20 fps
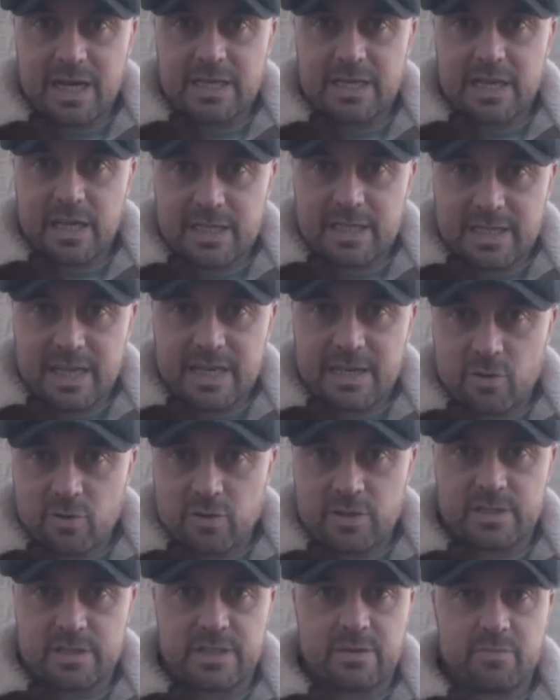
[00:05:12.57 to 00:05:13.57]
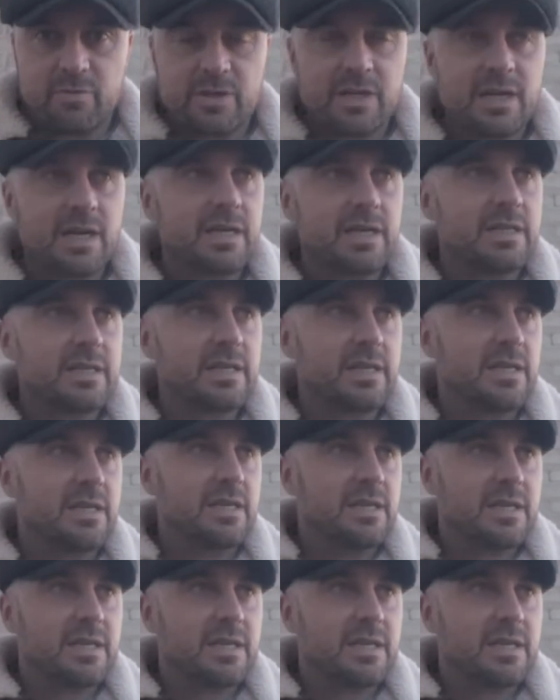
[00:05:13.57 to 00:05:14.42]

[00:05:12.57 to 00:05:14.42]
gente es tan egoísta? ¿Por qué la gente